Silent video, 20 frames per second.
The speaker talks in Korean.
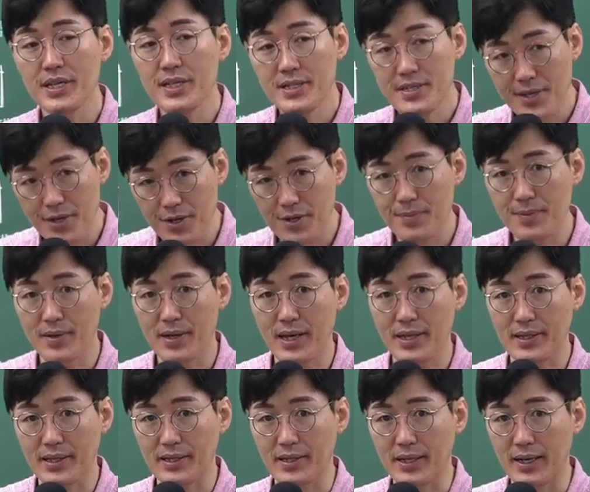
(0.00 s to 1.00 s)
이자율이
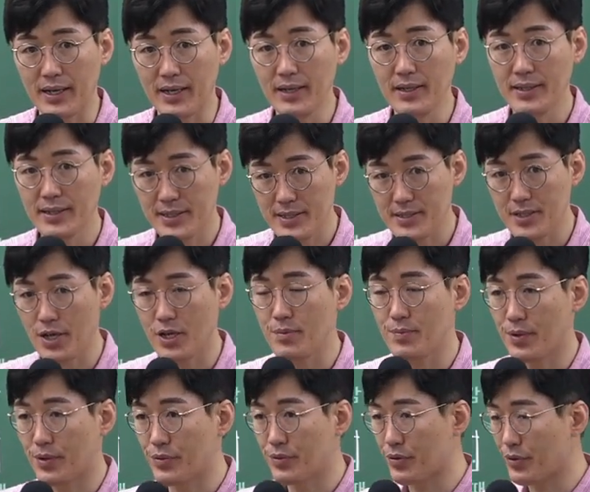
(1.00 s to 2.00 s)
변해야 된다. 이자율
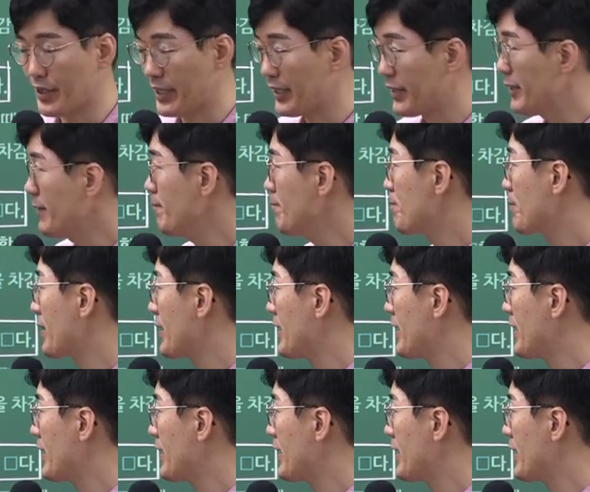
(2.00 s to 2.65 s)
변동이.